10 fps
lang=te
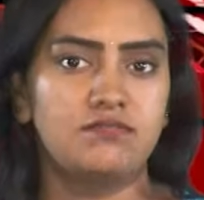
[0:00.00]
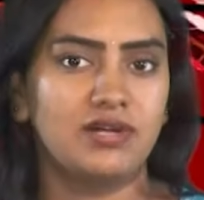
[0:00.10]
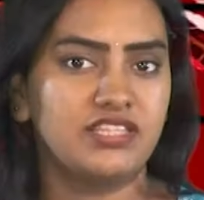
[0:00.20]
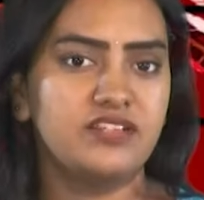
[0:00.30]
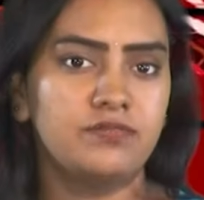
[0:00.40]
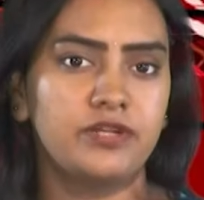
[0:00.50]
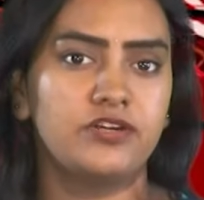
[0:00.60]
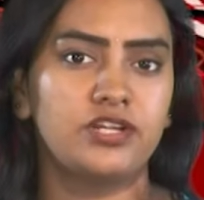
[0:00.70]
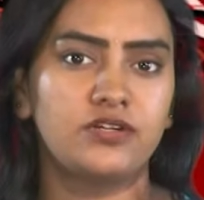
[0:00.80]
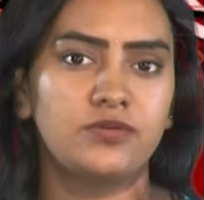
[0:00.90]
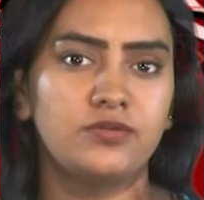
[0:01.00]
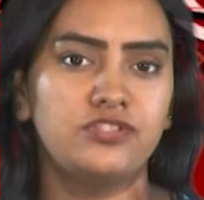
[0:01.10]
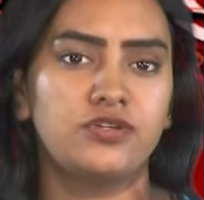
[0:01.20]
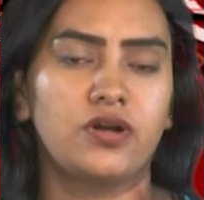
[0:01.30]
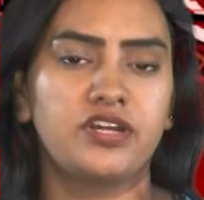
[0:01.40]
మద్యం ప్రియులకు
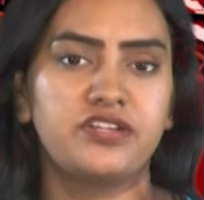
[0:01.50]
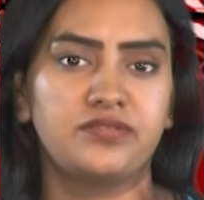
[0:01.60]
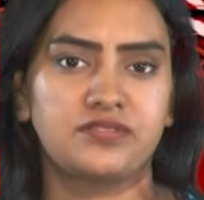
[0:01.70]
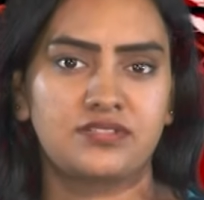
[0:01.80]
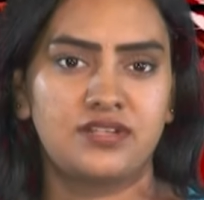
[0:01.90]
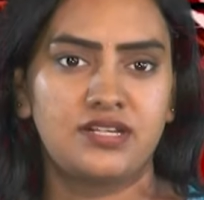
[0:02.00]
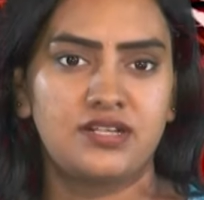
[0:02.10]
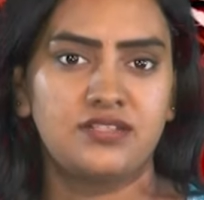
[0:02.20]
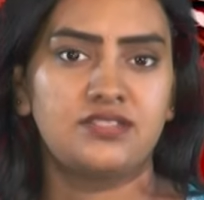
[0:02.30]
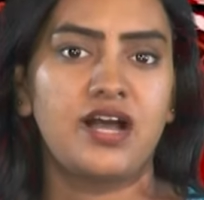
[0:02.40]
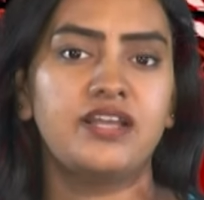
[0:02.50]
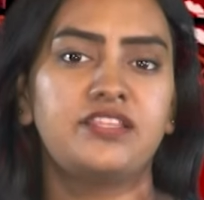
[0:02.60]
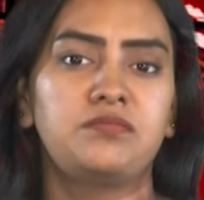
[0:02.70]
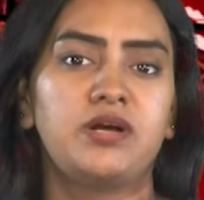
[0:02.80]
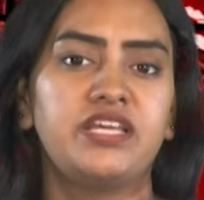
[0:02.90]
షాకింగ్ న్యూస్
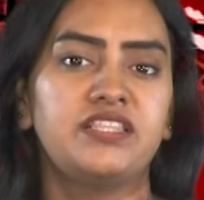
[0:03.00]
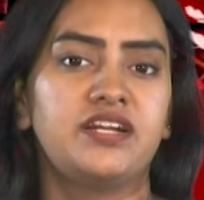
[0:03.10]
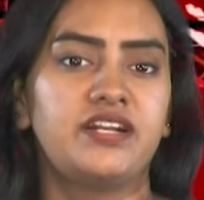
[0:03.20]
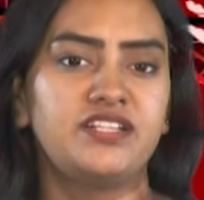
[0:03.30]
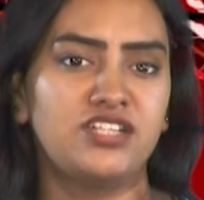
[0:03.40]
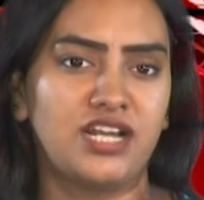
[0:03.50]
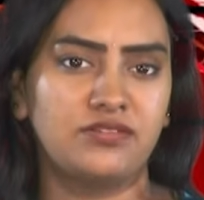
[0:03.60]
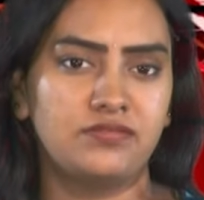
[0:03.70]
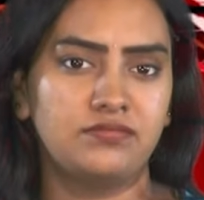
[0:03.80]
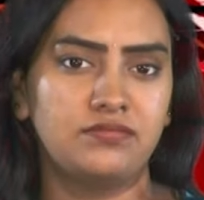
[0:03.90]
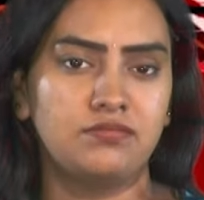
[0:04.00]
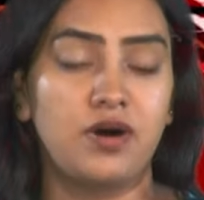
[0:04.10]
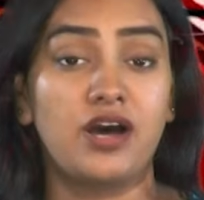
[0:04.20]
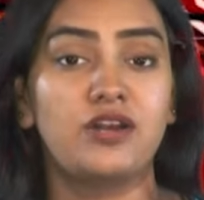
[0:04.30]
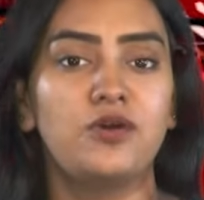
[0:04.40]
సాయంత్రం అయిందంటే చాలు
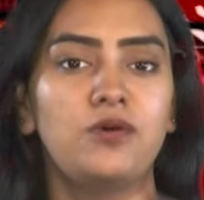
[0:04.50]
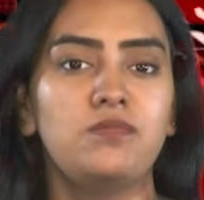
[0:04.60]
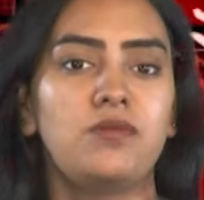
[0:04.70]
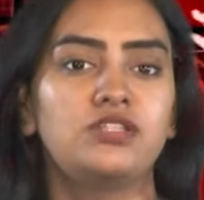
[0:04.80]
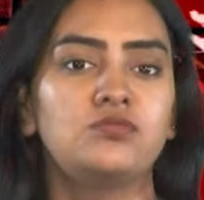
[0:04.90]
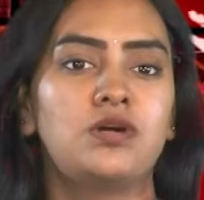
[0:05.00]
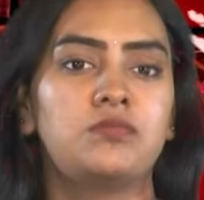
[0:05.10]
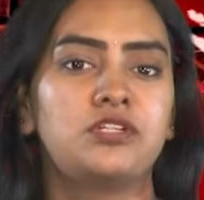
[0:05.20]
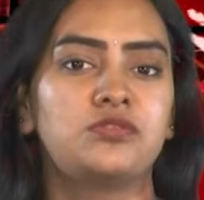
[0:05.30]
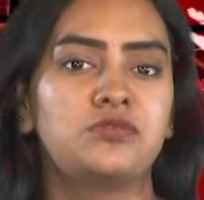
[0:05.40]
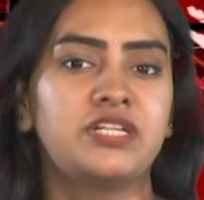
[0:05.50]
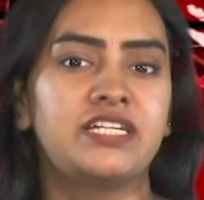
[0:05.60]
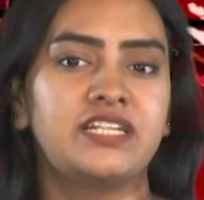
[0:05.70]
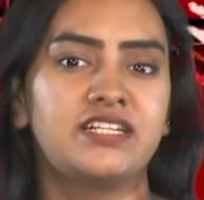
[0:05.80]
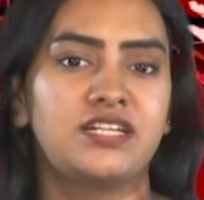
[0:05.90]
బార్లో మందుబాబులతో
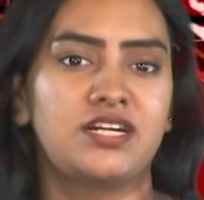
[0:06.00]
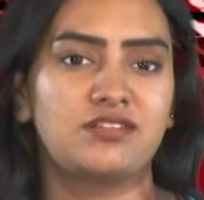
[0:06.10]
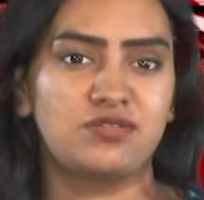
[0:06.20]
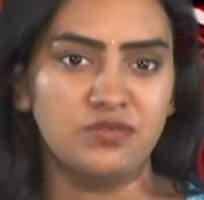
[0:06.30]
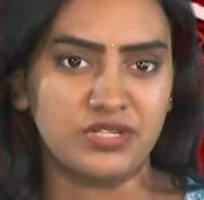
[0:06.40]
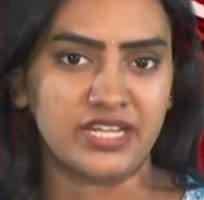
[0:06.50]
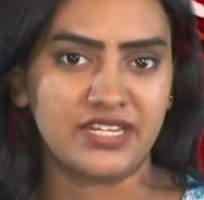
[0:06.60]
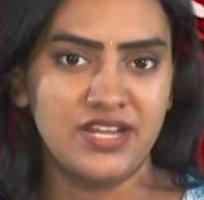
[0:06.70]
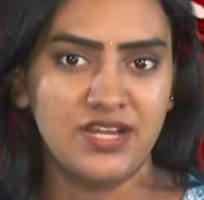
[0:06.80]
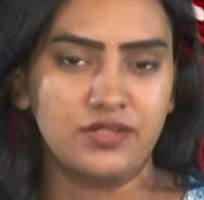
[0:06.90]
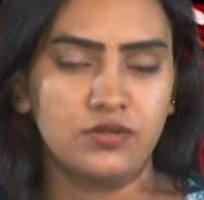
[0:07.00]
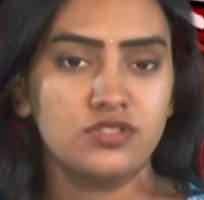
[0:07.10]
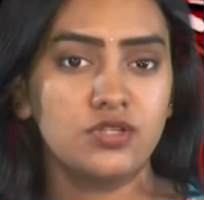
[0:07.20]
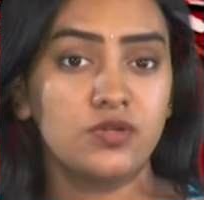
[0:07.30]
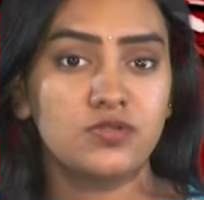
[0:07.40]
కిటకిటలాడుతూ ఉంటాయి
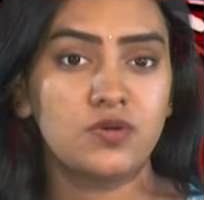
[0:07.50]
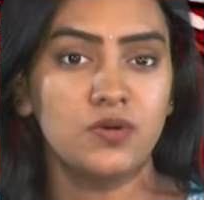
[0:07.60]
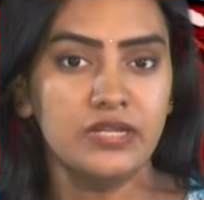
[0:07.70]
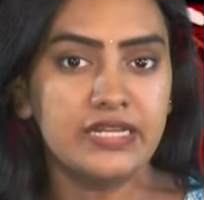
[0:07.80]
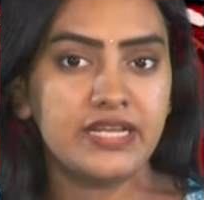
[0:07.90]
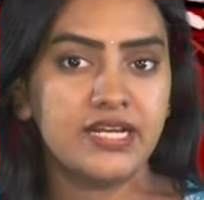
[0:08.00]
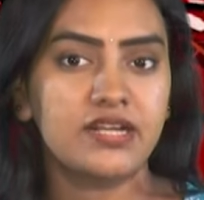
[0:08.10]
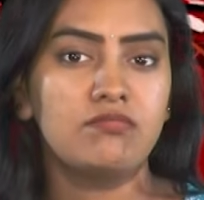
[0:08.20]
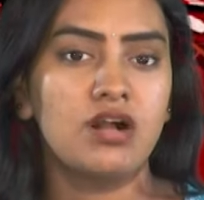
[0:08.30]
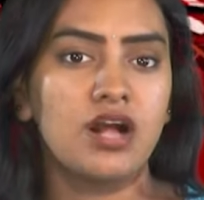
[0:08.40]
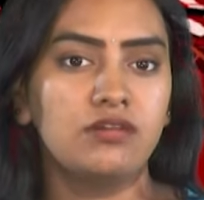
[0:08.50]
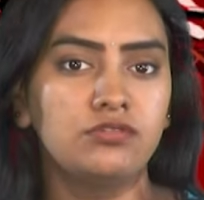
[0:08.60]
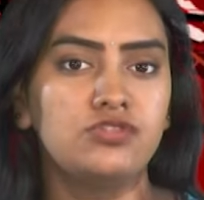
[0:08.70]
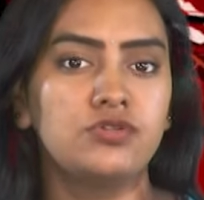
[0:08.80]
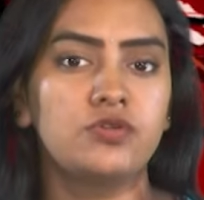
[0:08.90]
రోజు రోజుకు లిక్కర్
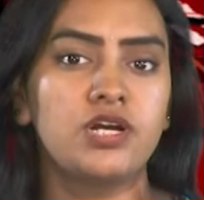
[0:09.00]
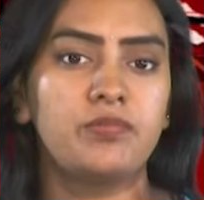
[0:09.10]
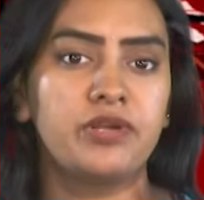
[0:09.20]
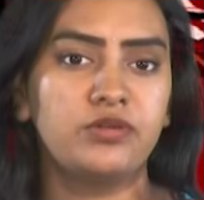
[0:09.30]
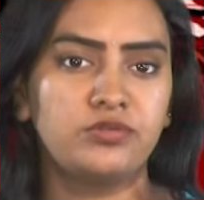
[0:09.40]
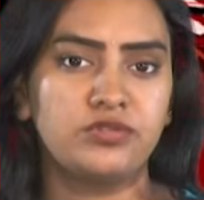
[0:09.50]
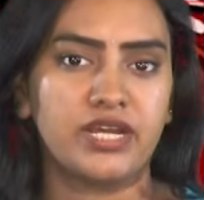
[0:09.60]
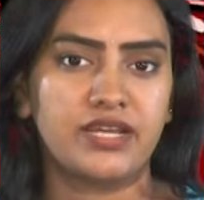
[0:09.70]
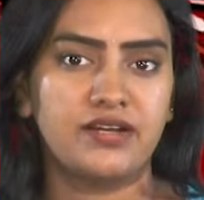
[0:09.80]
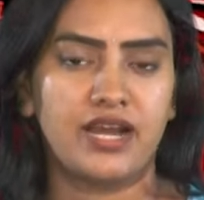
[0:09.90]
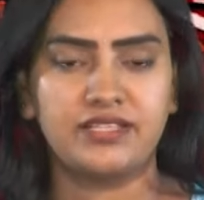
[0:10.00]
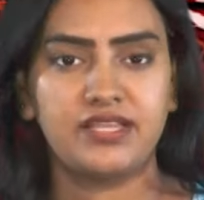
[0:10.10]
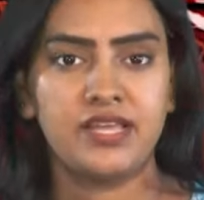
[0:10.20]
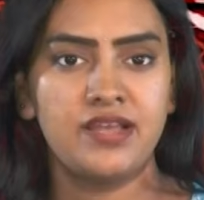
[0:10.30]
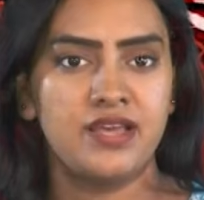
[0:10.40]
అమ్మకాలు జోరుగా పెరుగుతున్నాయి
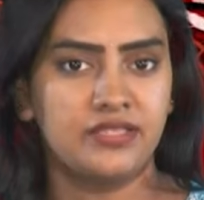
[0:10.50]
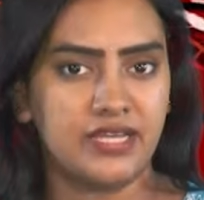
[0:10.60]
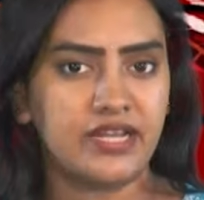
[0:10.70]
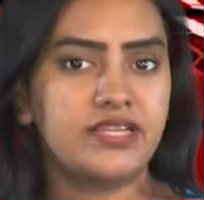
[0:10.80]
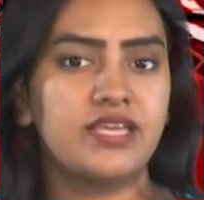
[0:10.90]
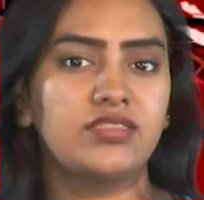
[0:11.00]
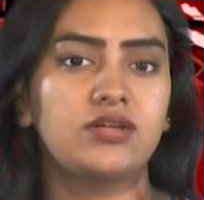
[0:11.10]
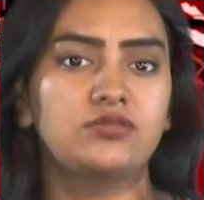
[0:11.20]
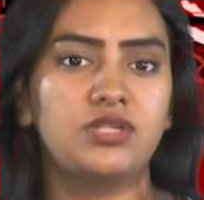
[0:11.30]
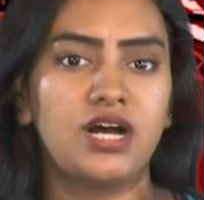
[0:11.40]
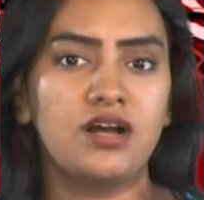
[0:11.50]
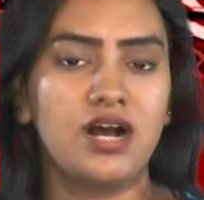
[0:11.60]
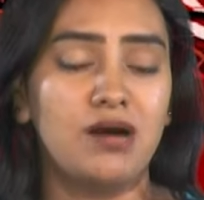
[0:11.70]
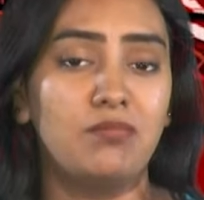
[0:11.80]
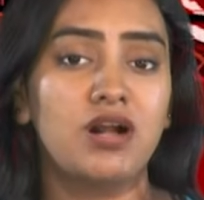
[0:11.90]
అయితే ధర ఎంత ఉన్నా
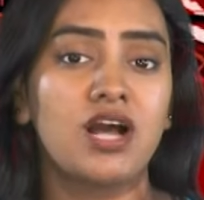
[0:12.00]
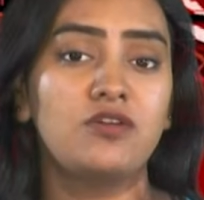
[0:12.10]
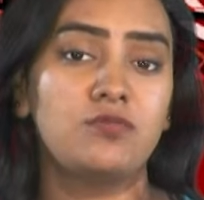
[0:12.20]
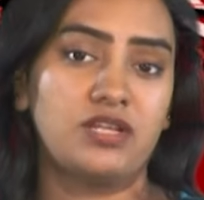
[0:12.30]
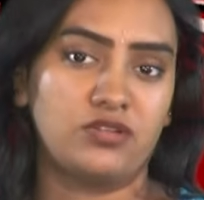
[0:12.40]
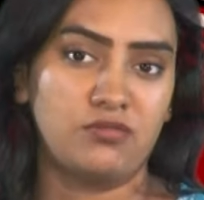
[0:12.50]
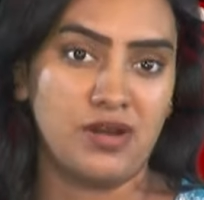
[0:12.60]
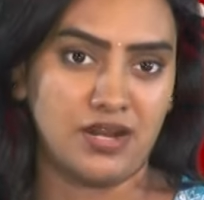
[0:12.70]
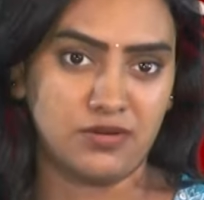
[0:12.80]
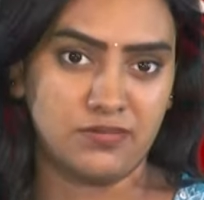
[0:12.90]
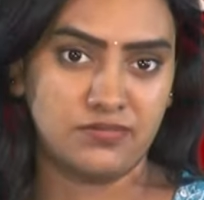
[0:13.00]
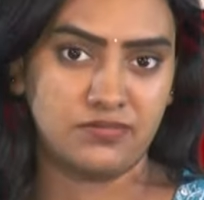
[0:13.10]
అమ్మకాలు మాత్రం ఆగవు